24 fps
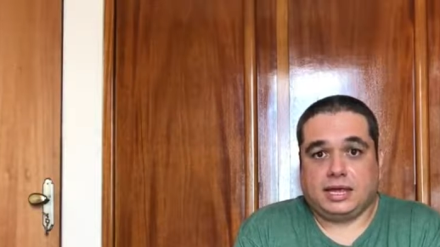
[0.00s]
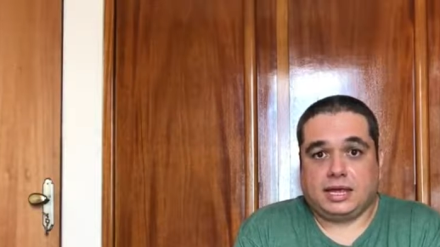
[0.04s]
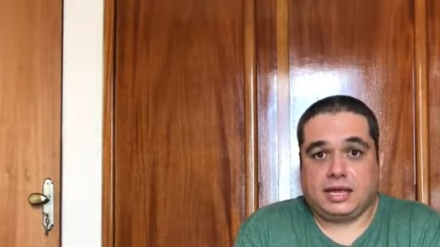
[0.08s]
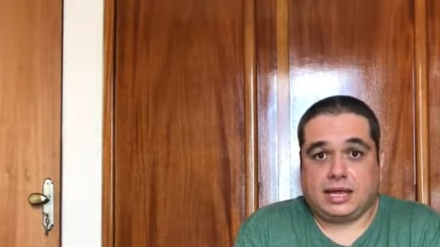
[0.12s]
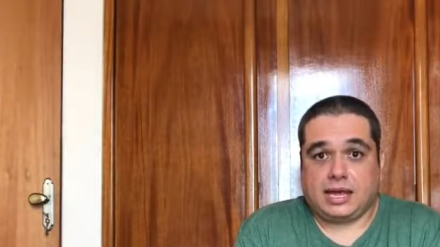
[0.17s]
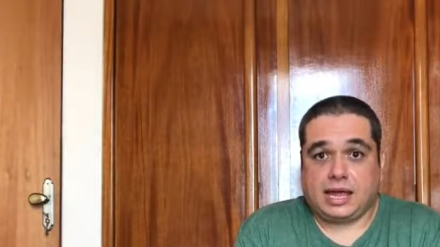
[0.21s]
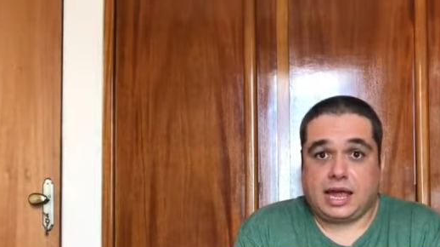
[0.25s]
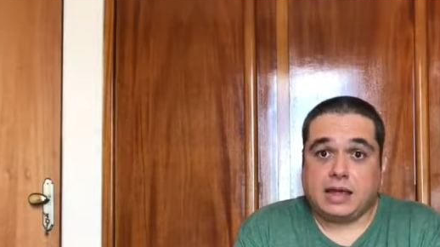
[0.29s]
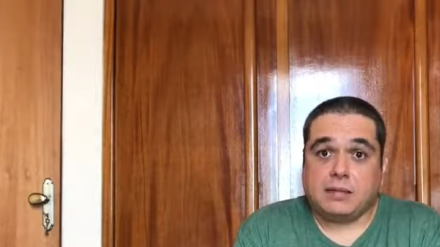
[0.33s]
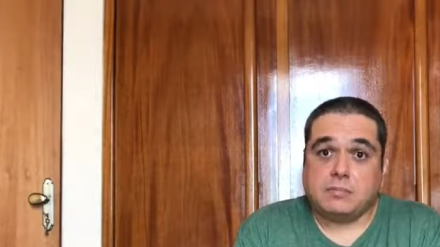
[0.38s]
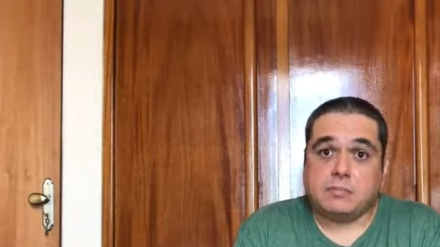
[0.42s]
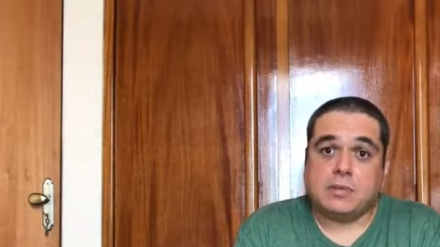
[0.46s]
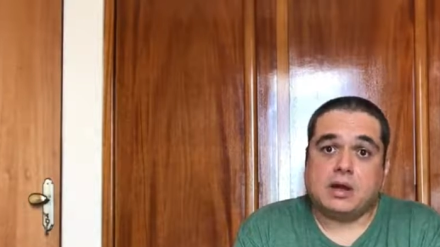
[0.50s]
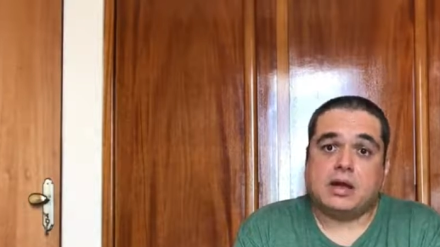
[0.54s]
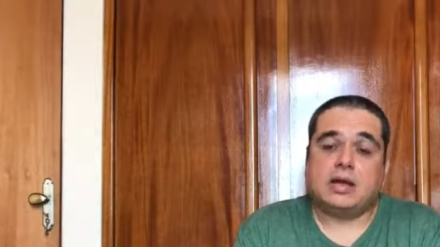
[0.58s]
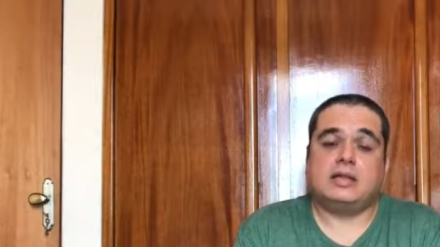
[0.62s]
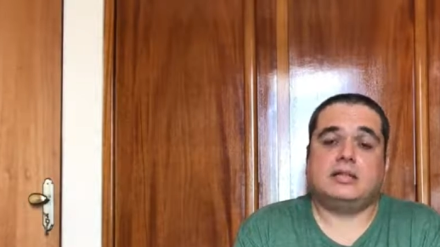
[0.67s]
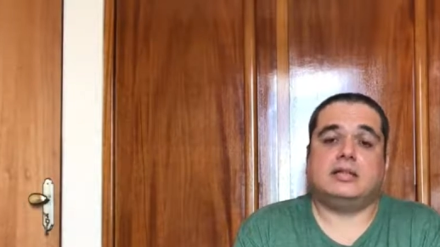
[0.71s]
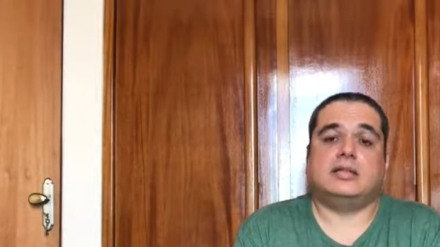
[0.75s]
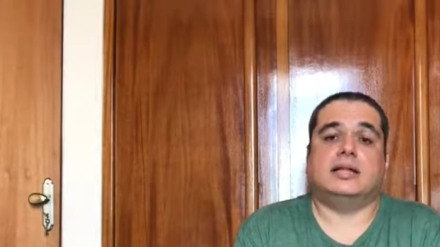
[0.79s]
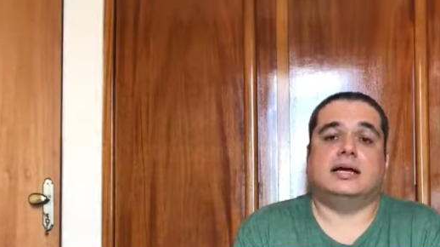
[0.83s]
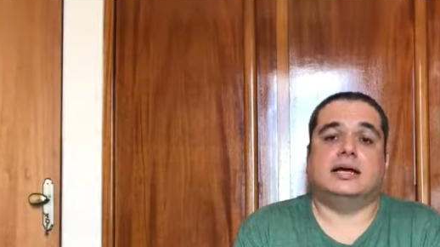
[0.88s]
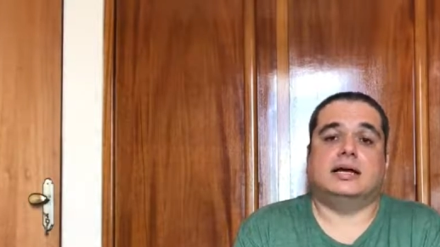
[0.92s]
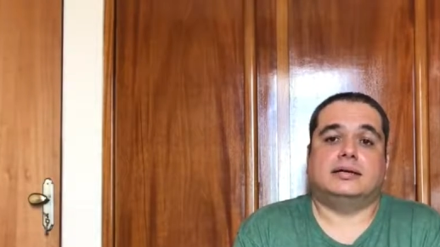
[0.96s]
Quem
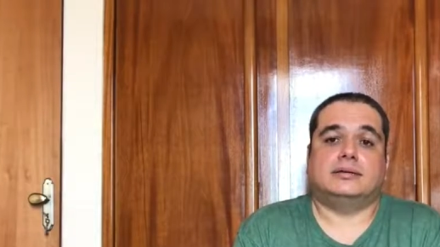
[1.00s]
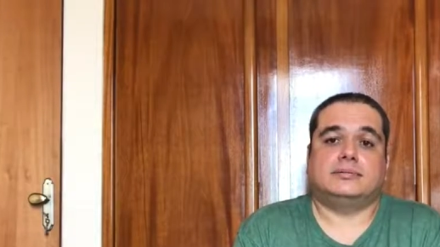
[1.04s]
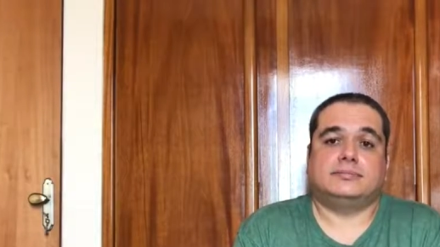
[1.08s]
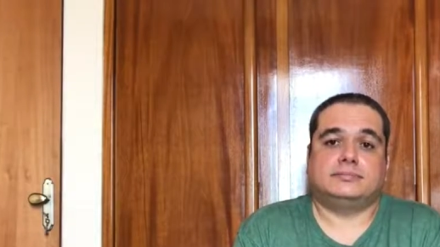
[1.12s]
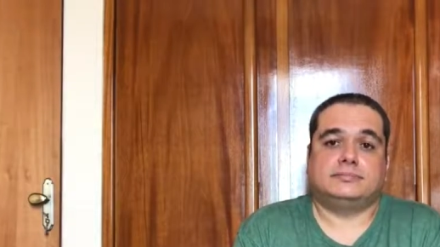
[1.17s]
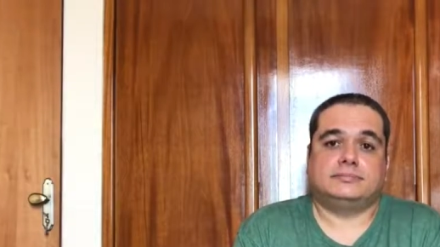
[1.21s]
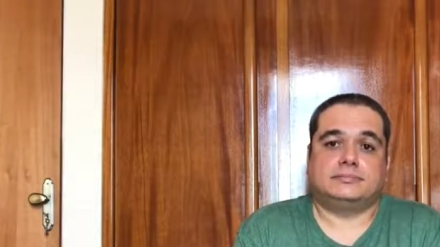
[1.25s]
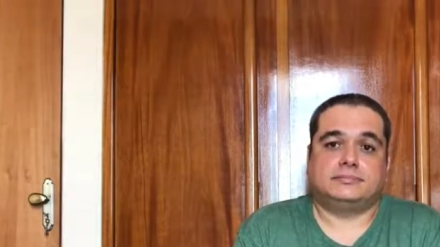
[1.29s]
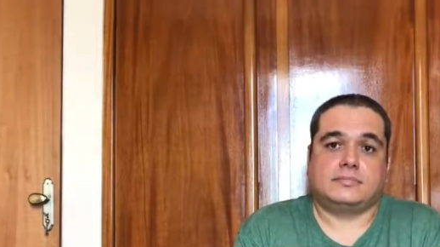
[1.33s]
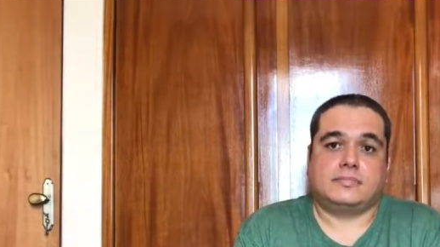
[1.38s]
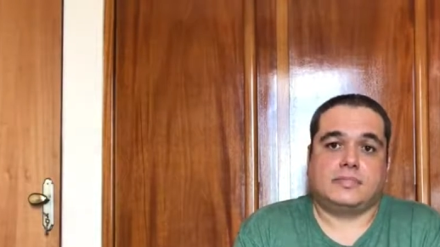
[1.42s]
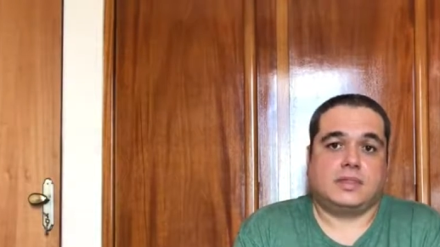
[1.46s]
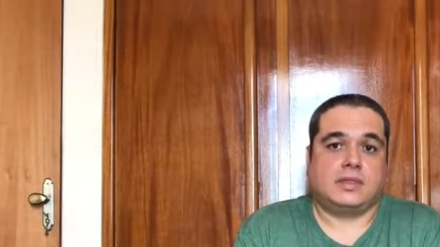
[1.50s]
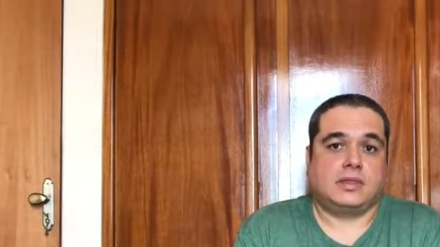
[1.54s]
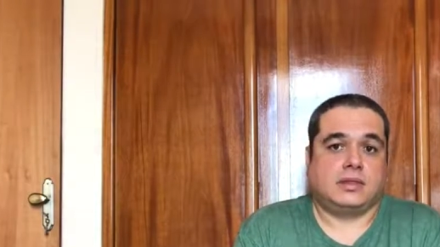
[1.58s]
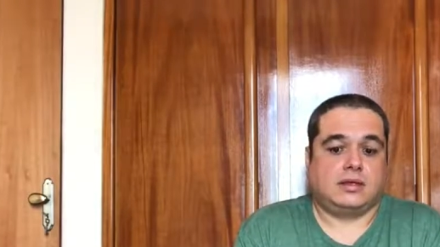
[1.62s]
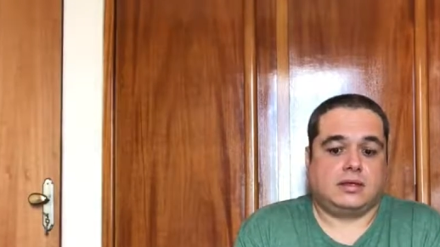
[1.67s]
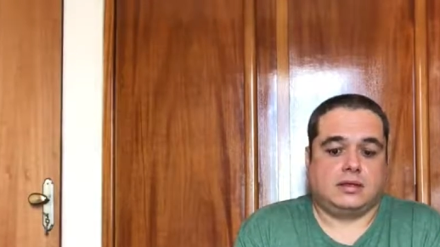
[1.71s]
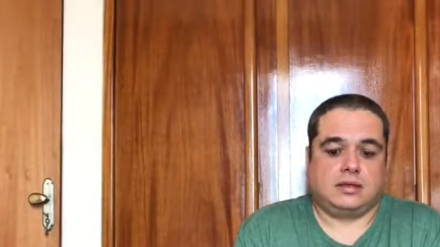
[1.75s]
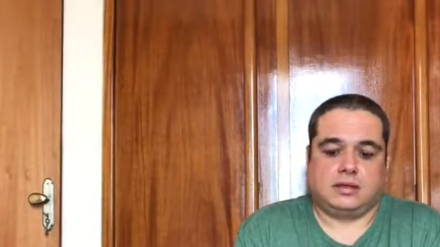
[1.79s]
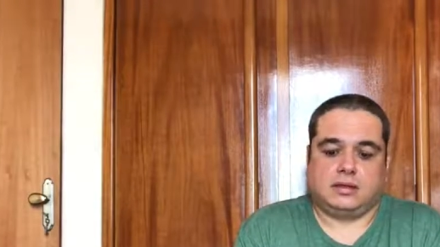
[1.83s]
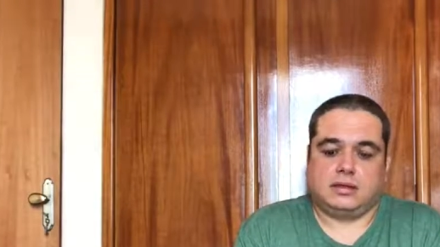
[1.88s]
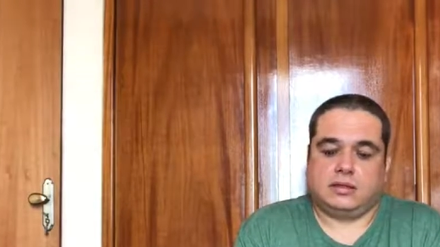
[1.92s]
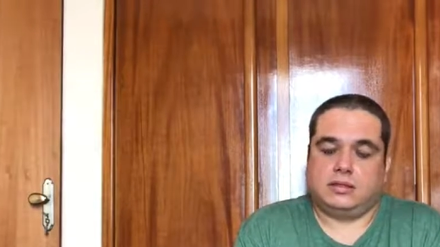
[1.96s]
manda
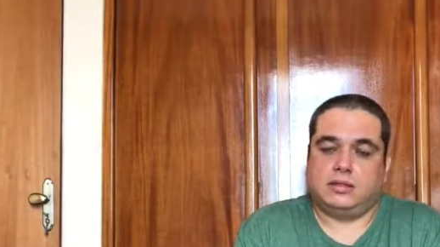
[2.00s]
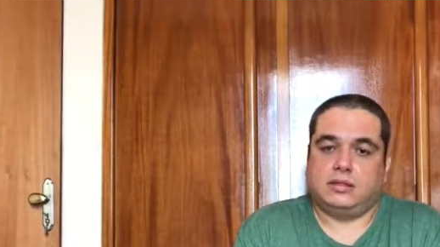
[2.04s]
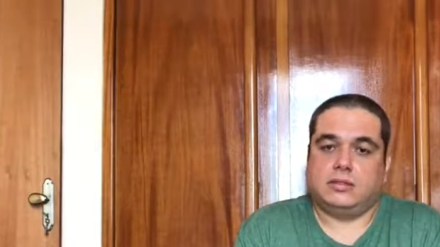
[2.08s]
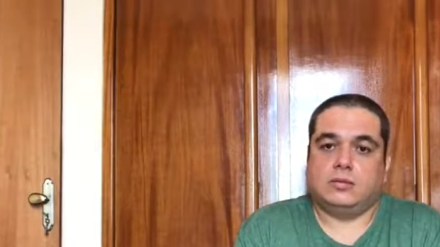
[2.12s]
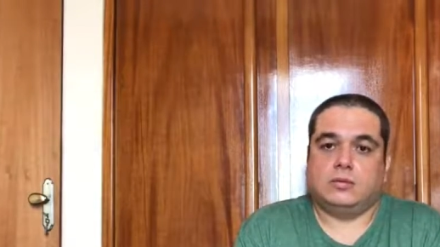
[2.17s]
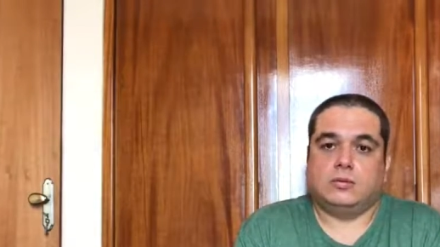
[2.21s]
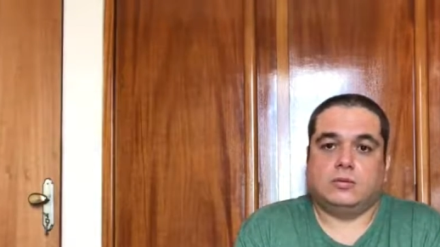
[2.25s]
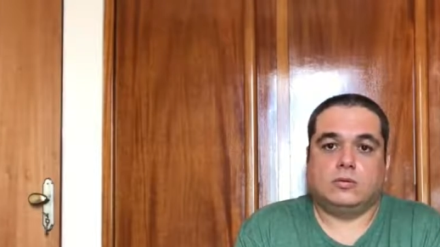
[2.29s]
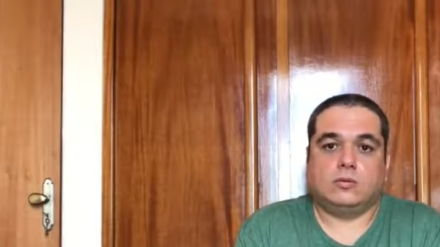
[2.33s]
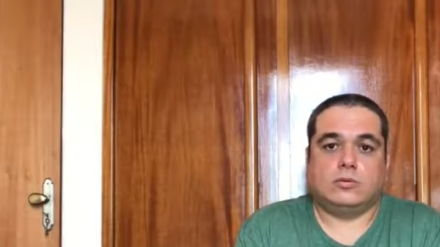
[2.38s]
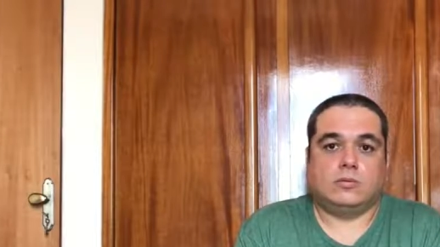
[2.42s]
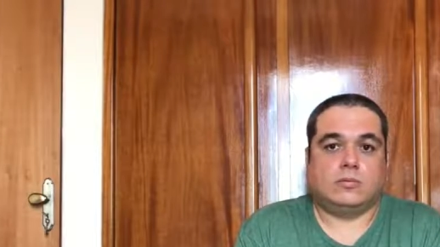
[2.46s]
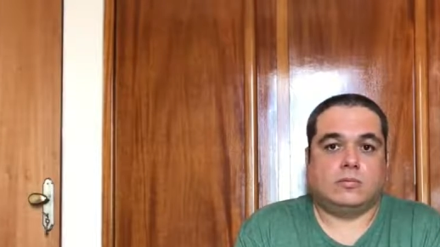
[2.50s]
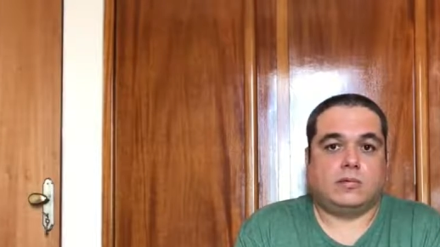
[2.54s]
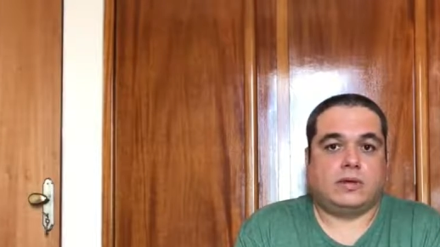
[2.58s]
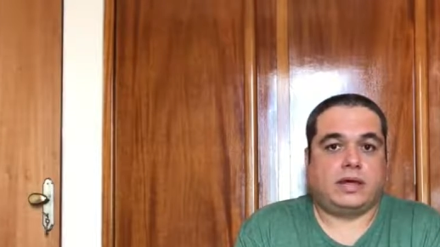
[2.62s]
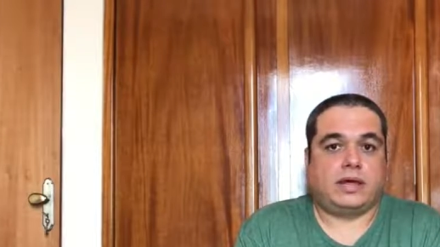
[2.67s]
não